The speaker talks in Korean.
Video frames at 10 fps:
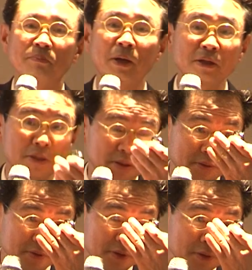100
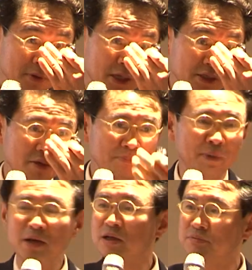가장
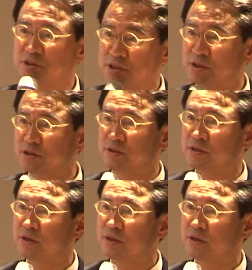빨리 없어질 것.